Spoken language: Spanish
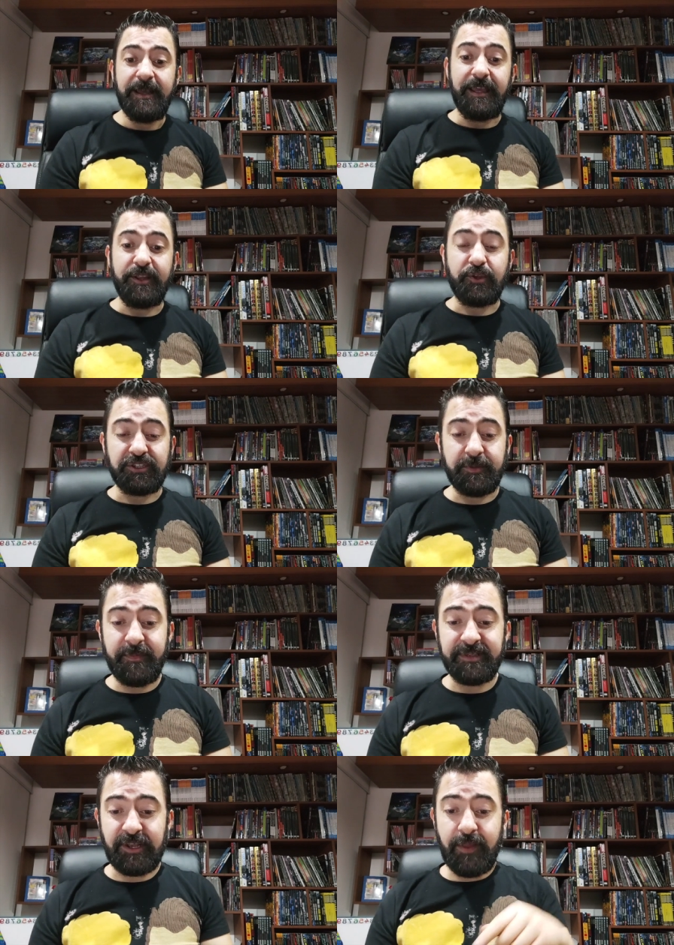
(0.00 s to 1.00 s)
y entonces me
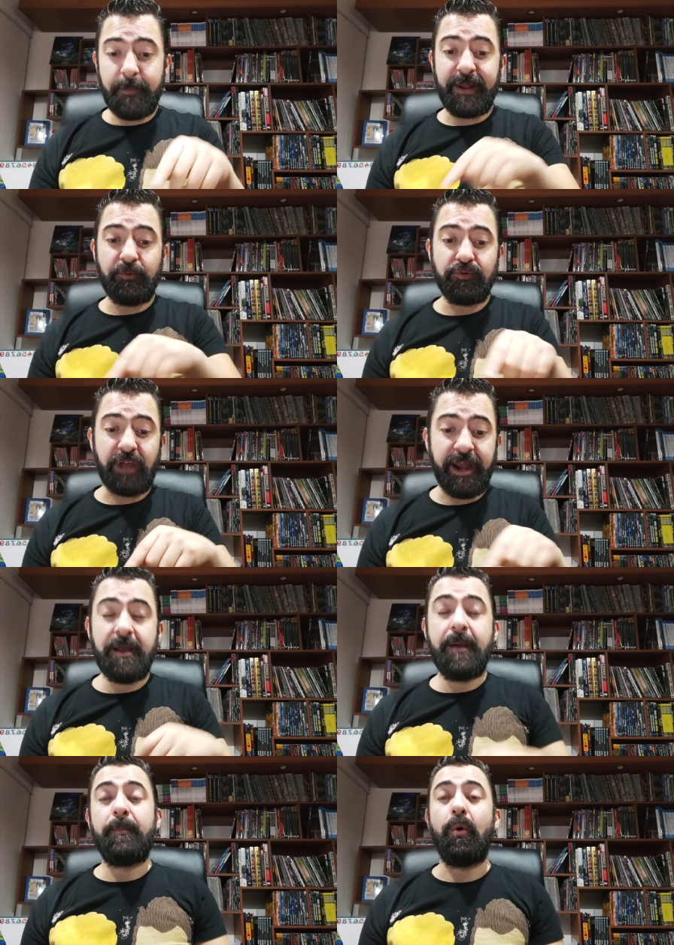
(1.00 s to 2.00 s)
empezaron a
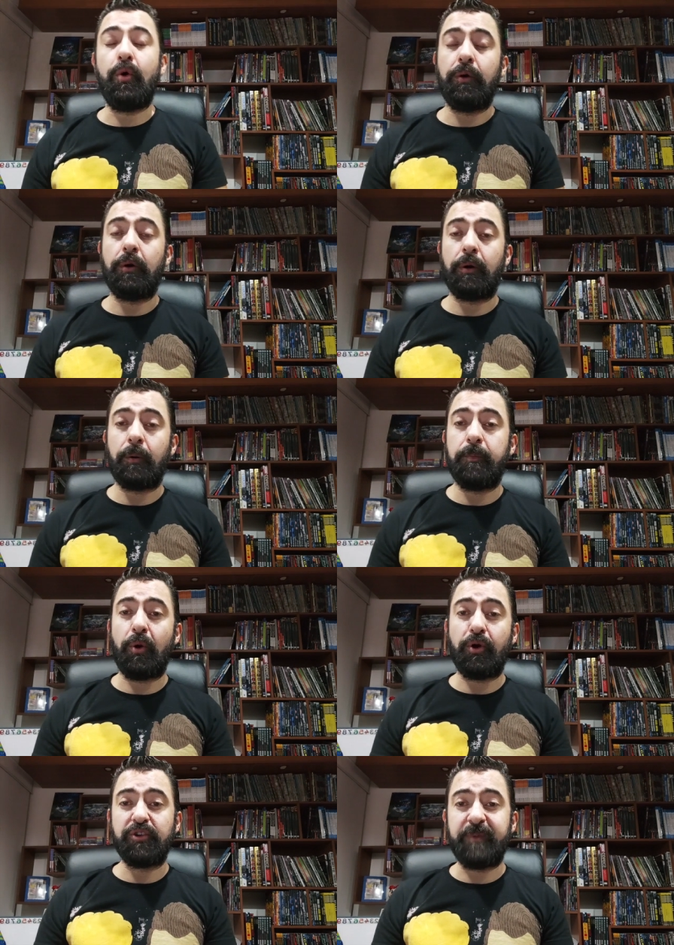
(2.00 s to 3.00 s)
preguntar por,
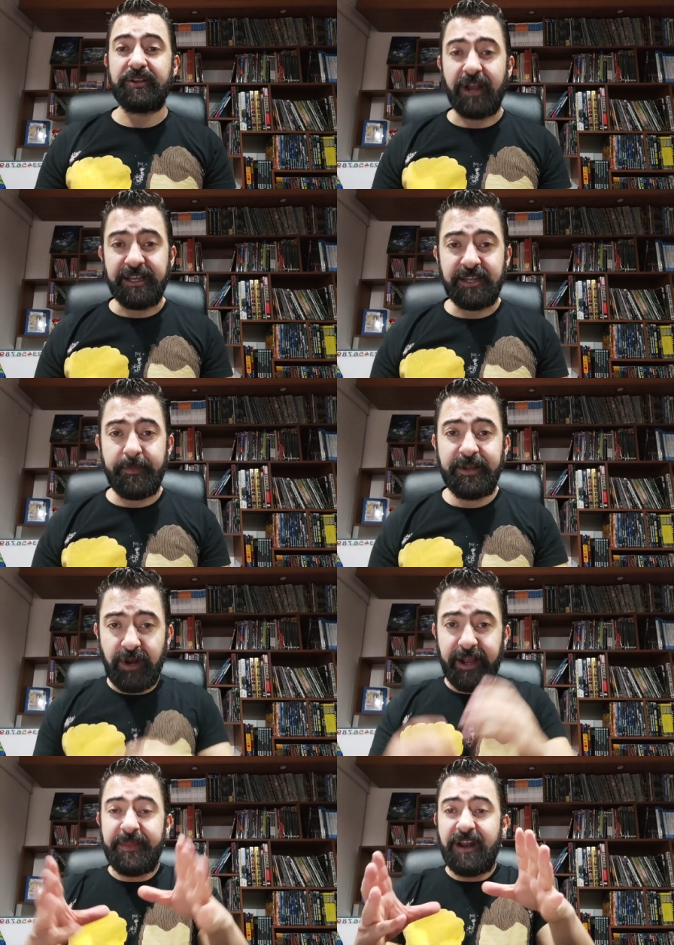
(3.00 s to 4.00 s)
por los personajes de la
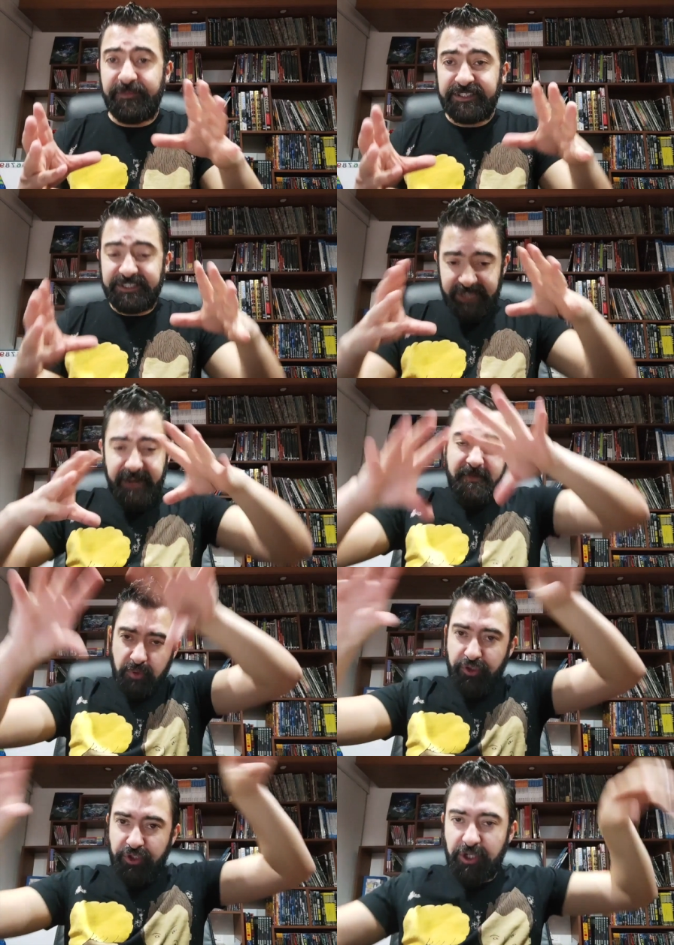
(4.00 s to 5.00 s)
película, que en el afiche salen
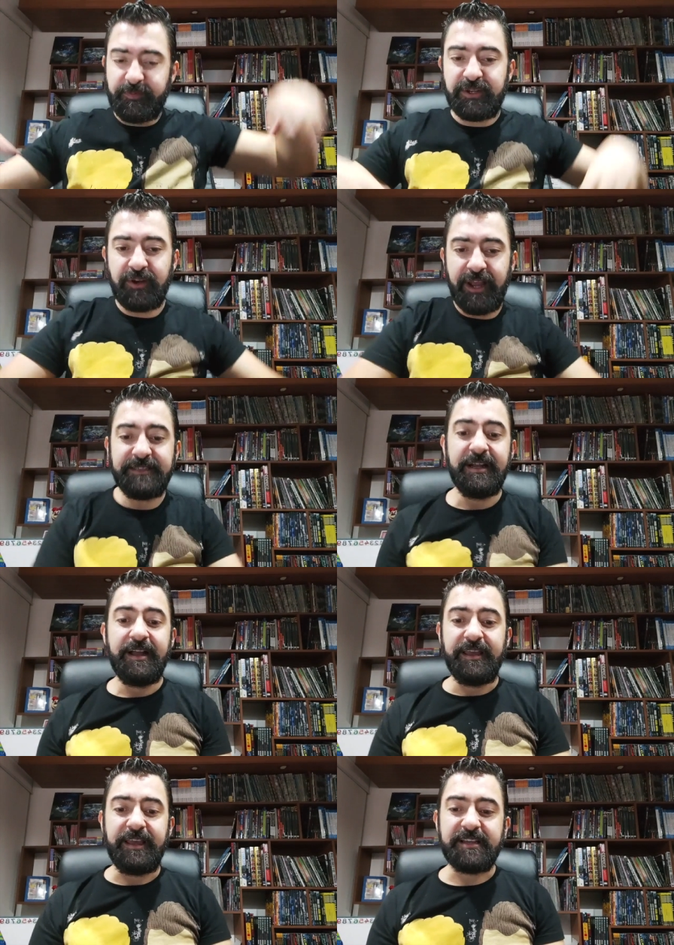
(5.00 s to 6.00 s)
muchos de los personajes
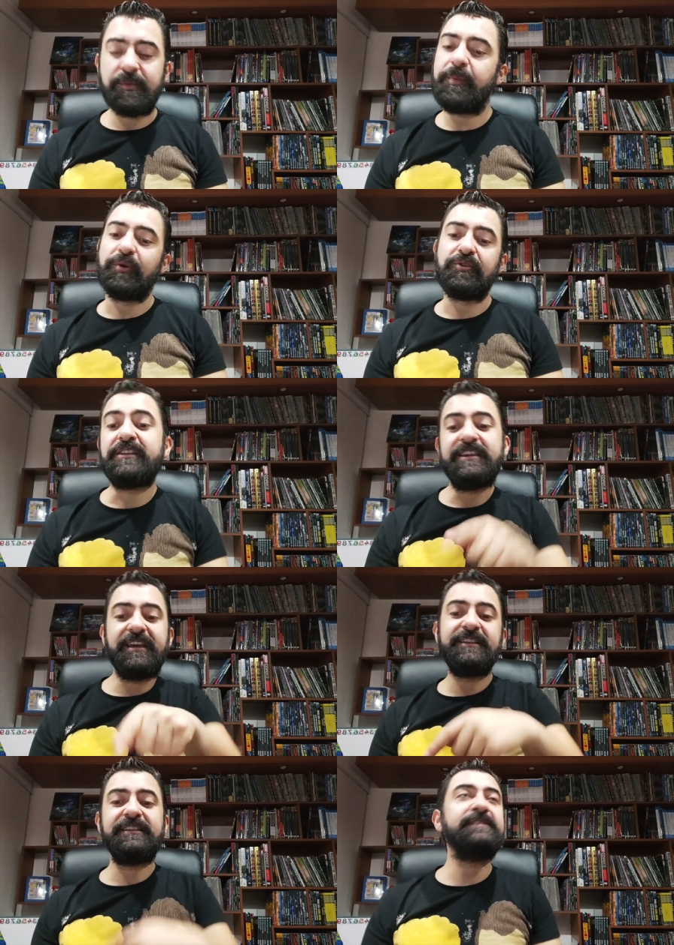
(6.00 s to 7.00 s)
y ellas me preguntaban ¿y
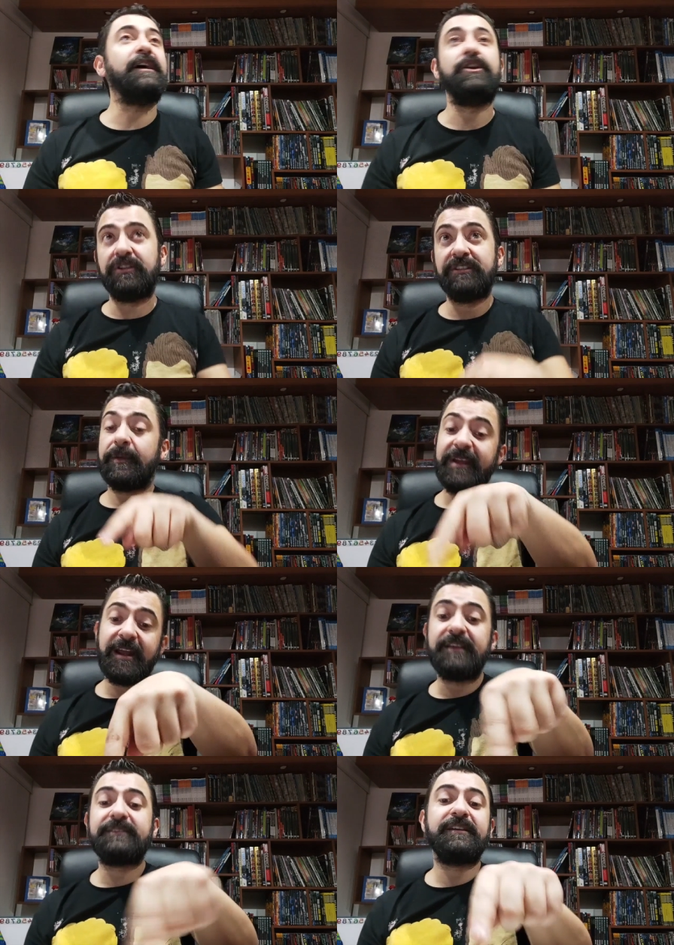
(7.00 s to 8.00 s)
quién es esta? Y yo les decía,
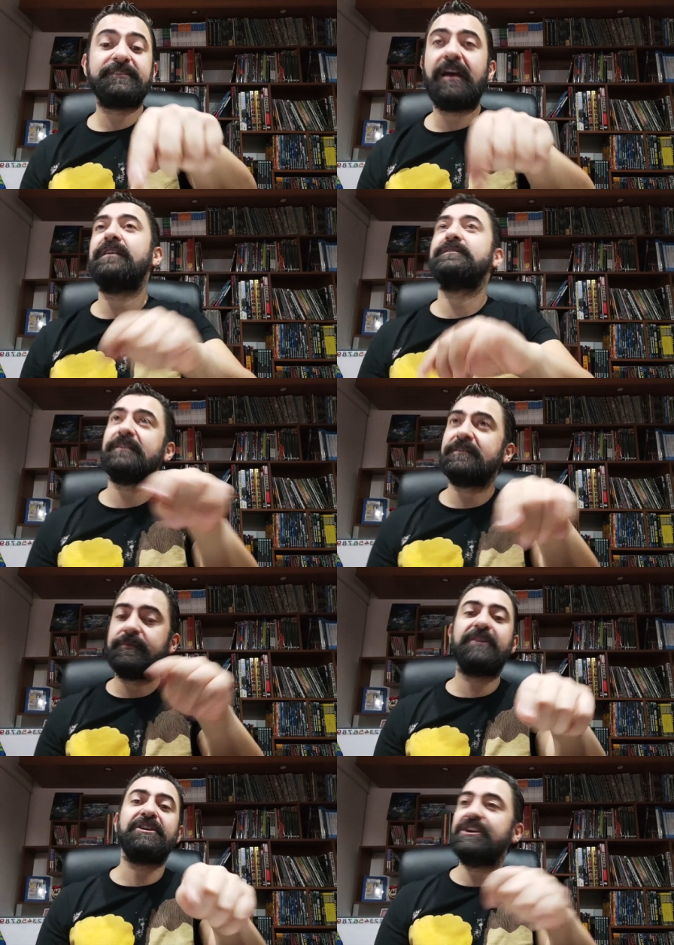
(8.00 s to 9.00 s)
mira, esta es tal, esta
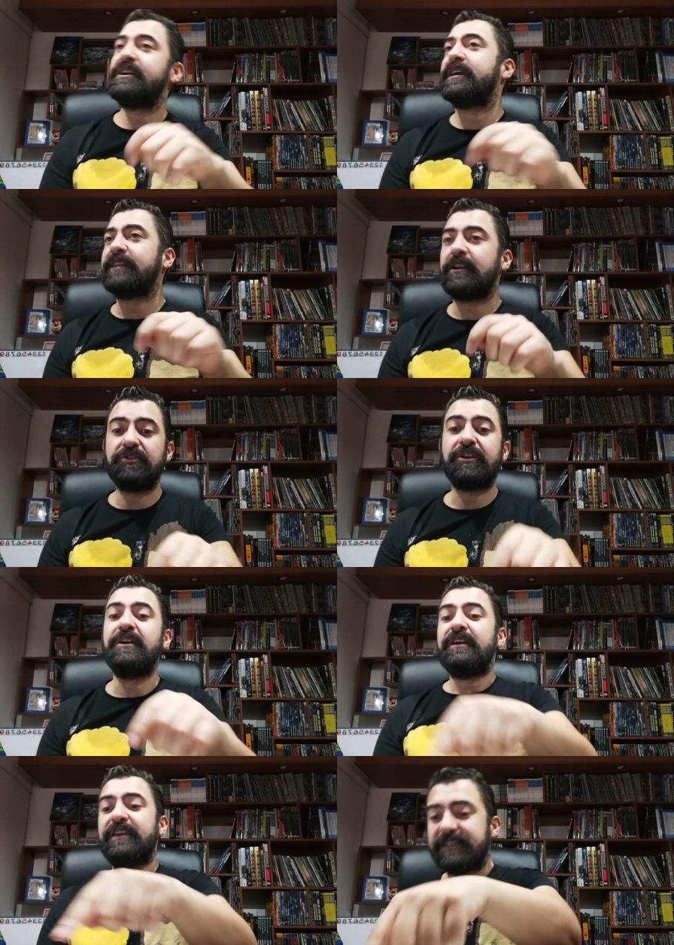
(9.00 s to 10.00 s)
es Batichica, qué tal cosa,
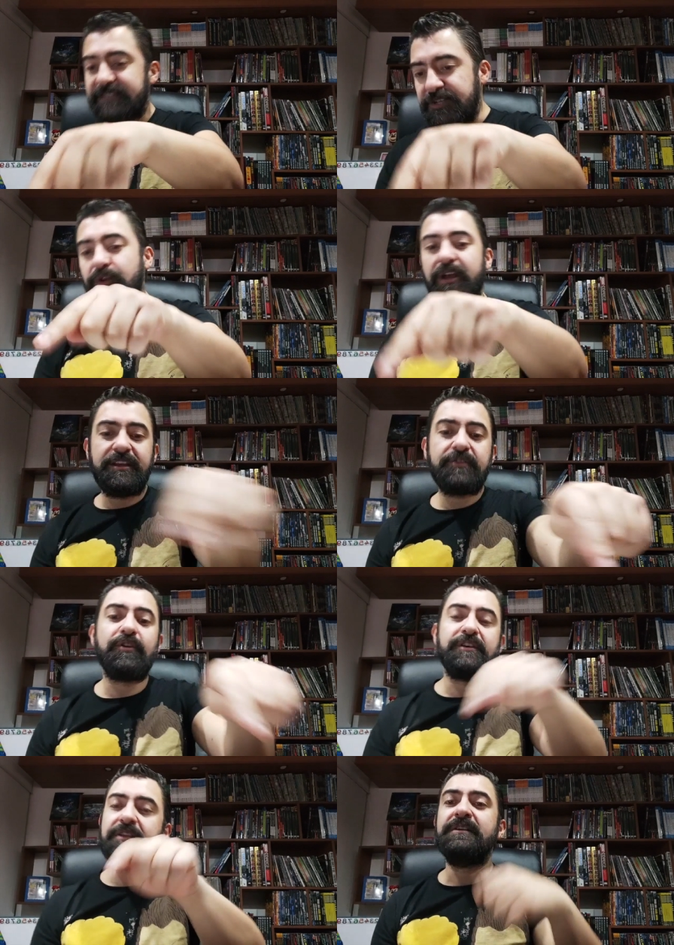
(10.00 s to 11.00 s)
y este es fulanito
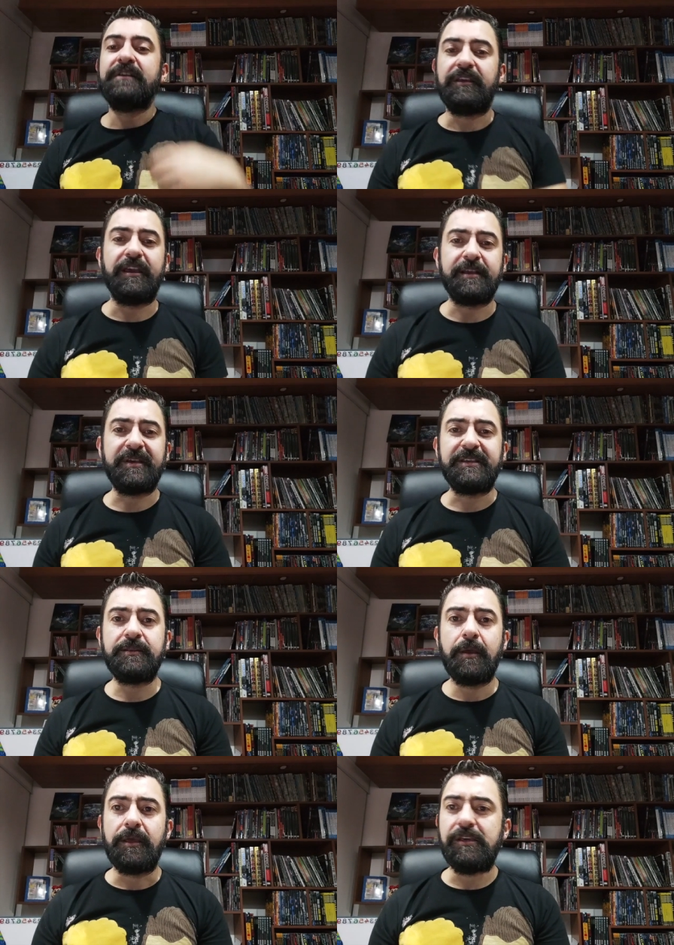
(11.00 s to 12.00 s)
y, y ellas me
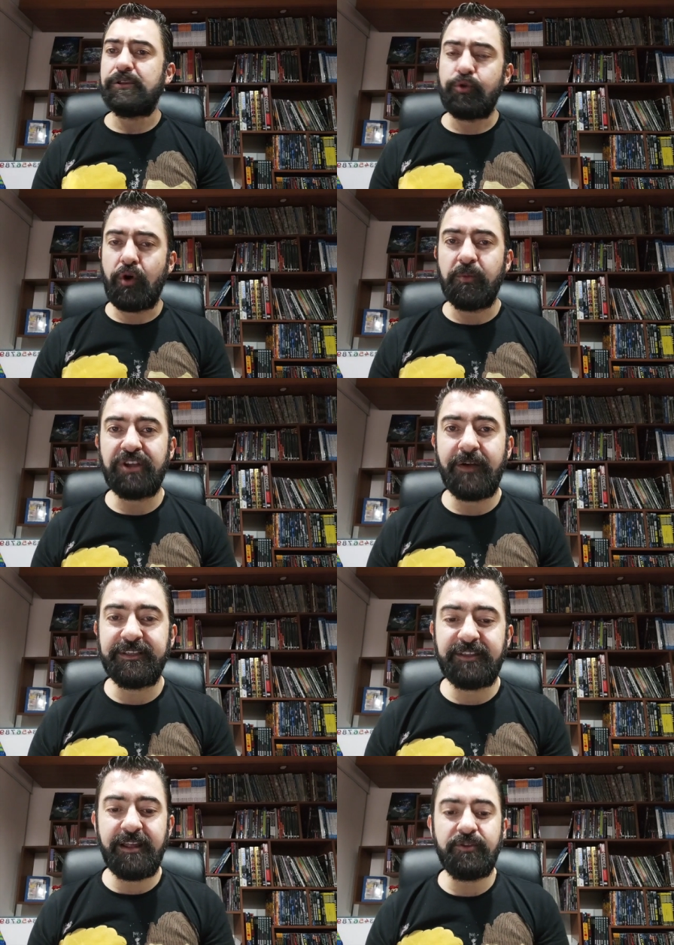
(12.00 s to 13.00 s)
dicen, ¿y, tú cómo
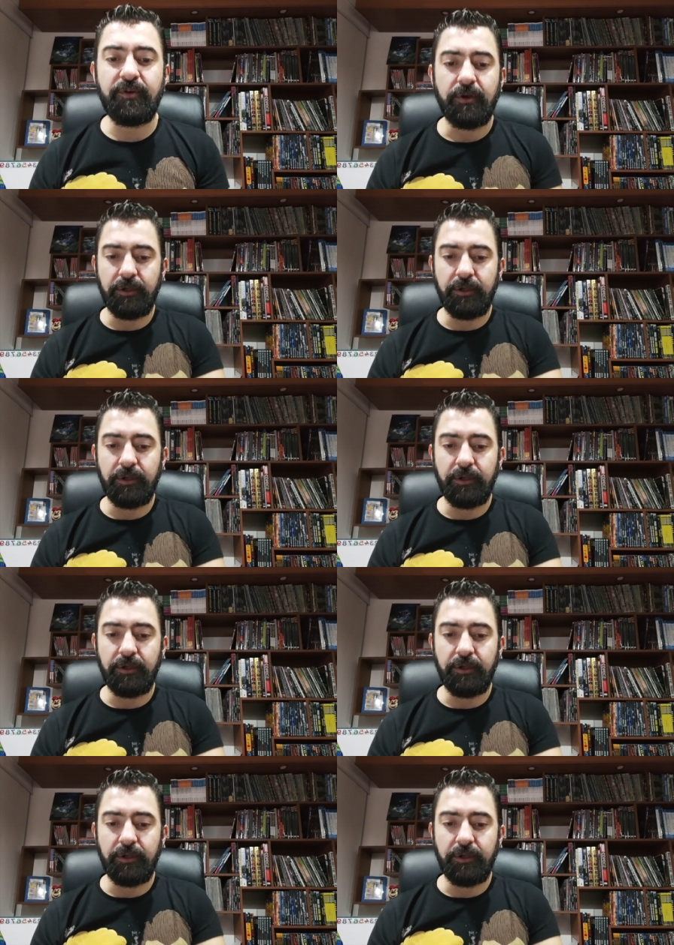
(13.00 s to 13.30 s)
sabes tanto?